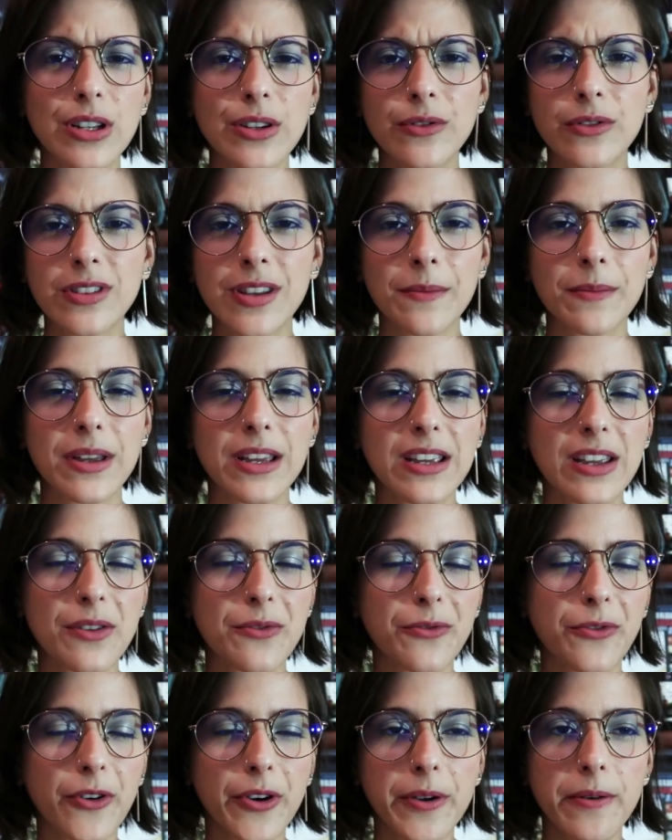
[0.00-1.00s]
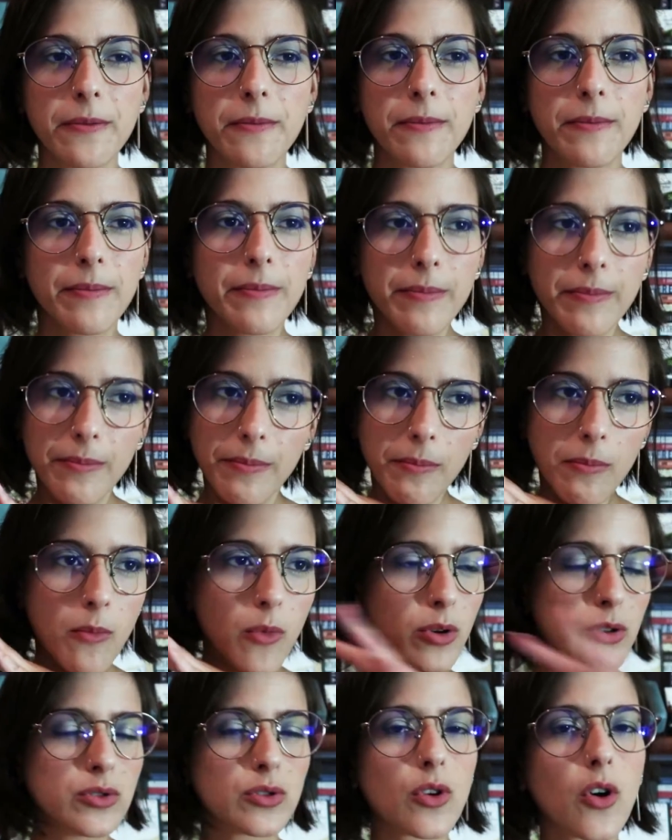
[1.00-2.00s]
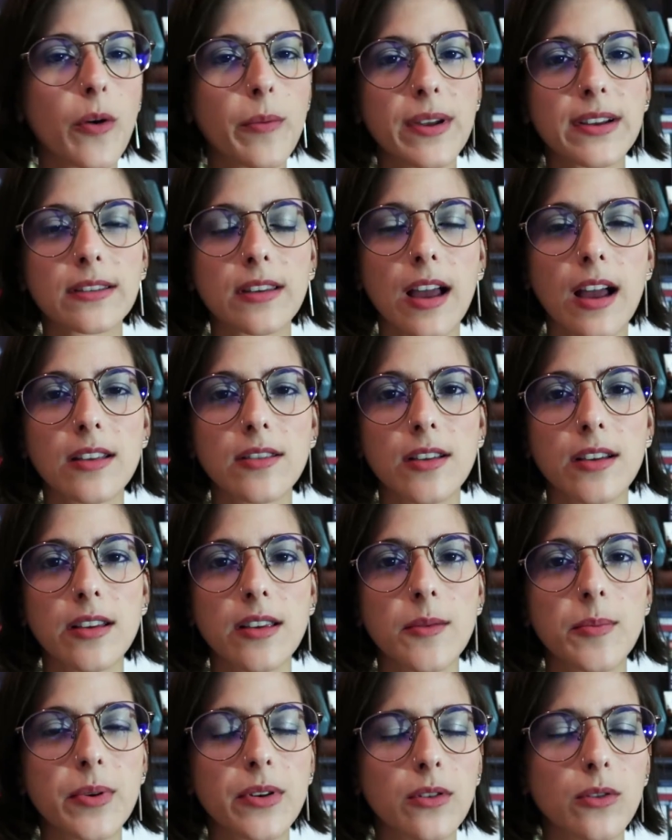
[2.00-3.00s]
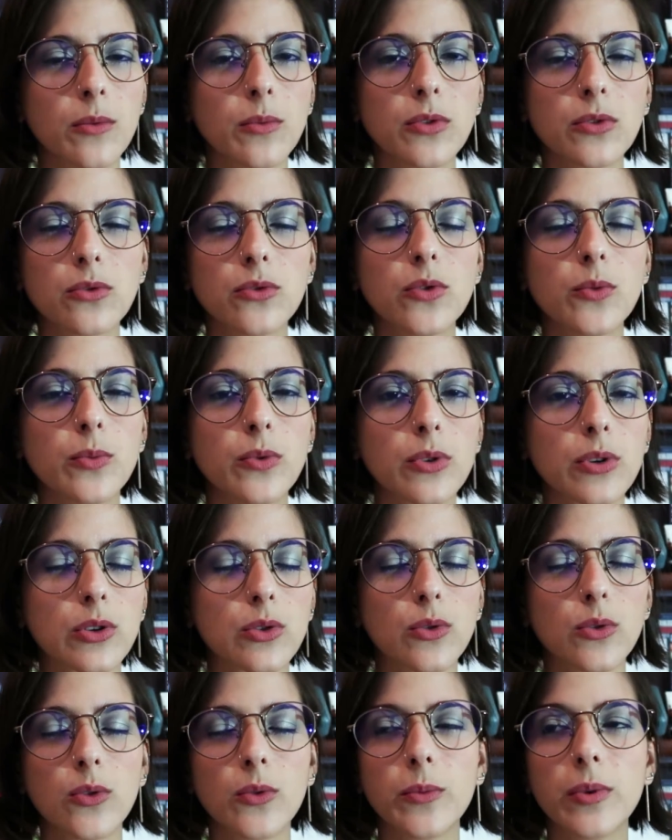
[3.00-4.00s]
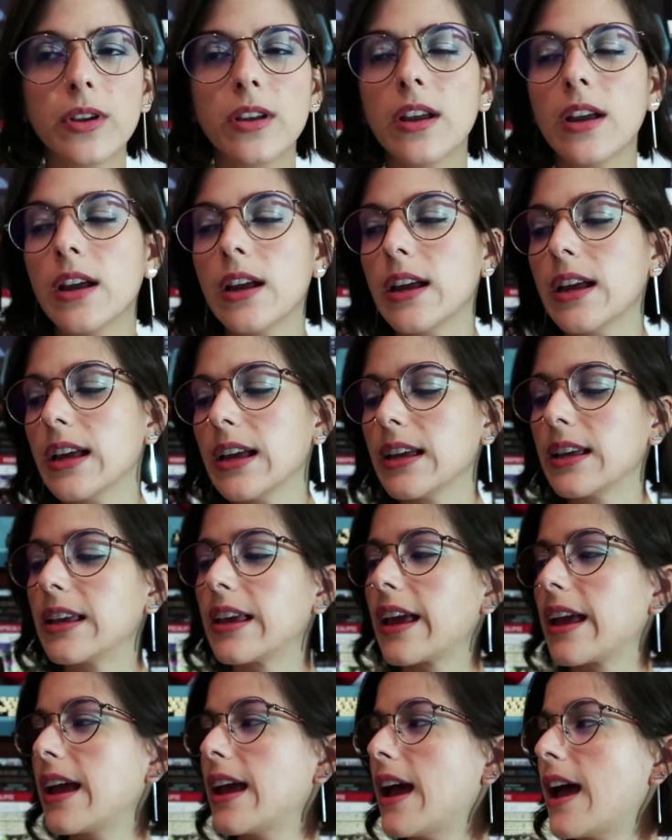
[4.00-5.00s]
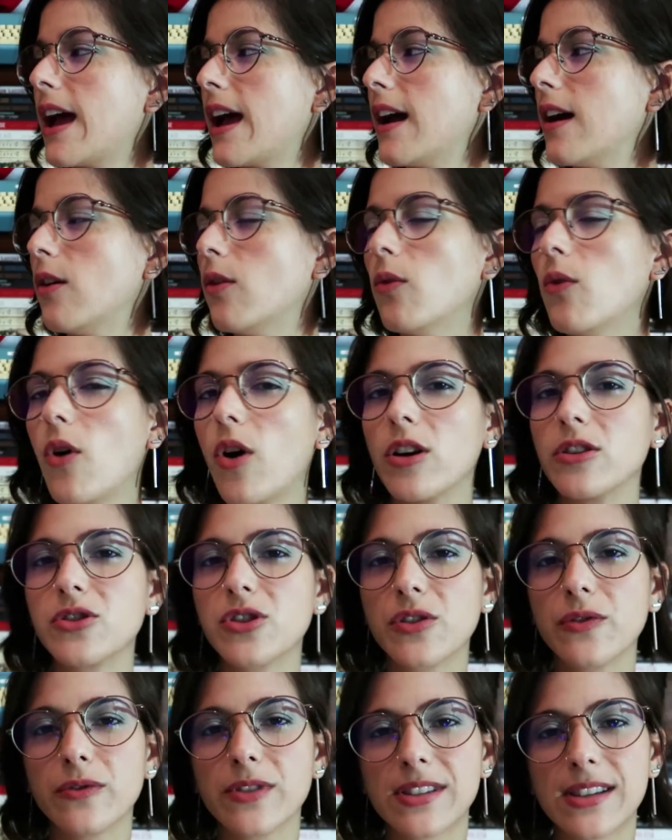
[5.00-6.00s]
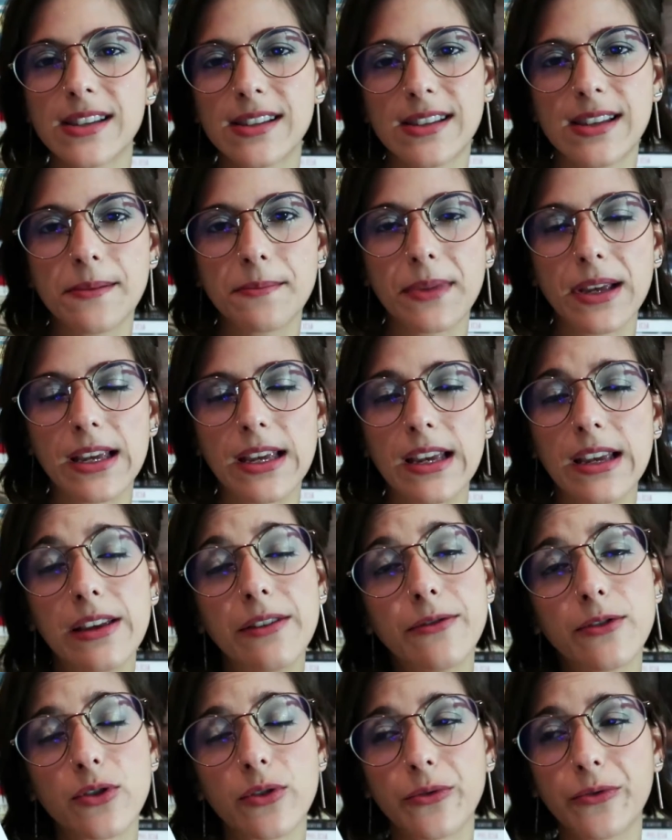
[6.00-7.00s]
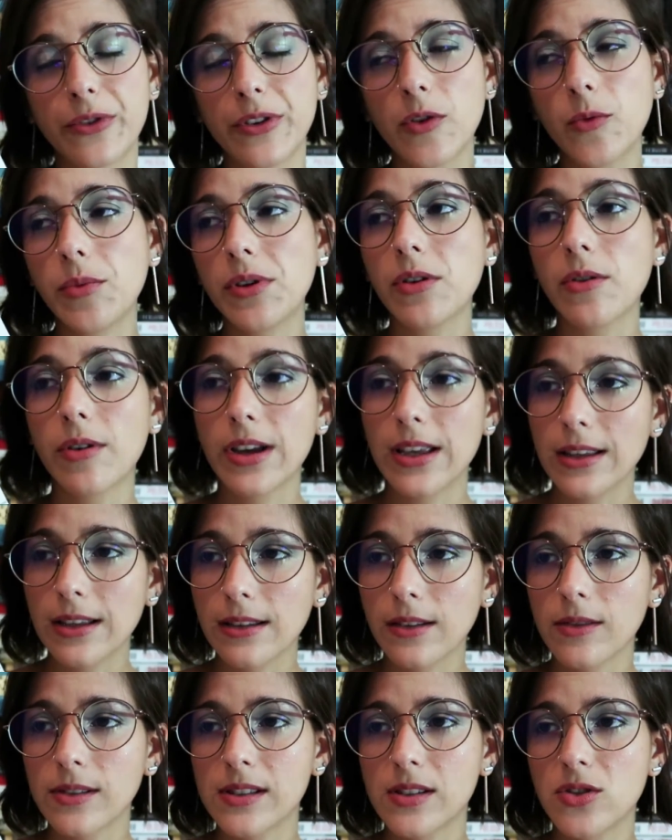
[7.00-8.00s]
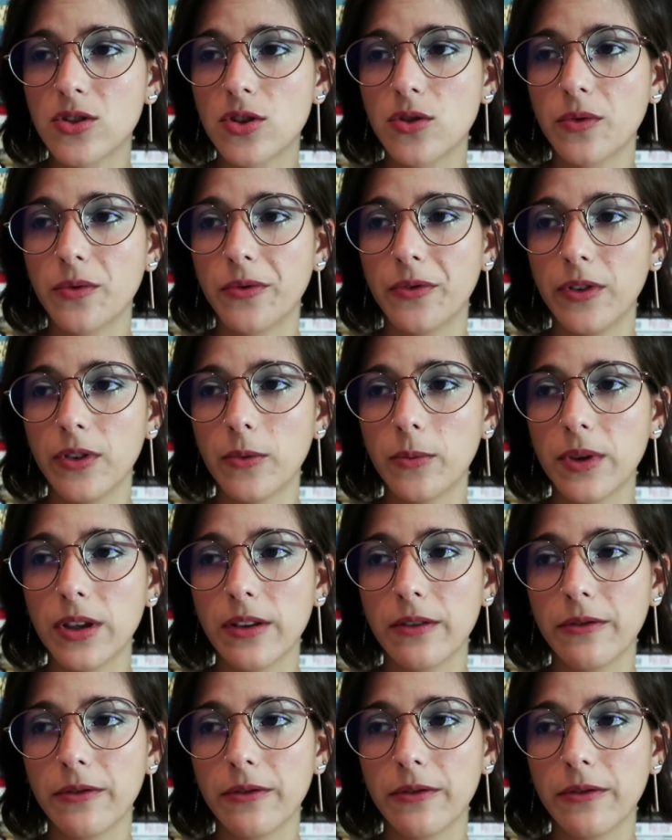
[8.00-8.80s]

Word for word: livro também que foi muito comentado aí pelo mundo do booktube, que é O ódio que você semeia e virou filme. Eu ainda não assisti o filme,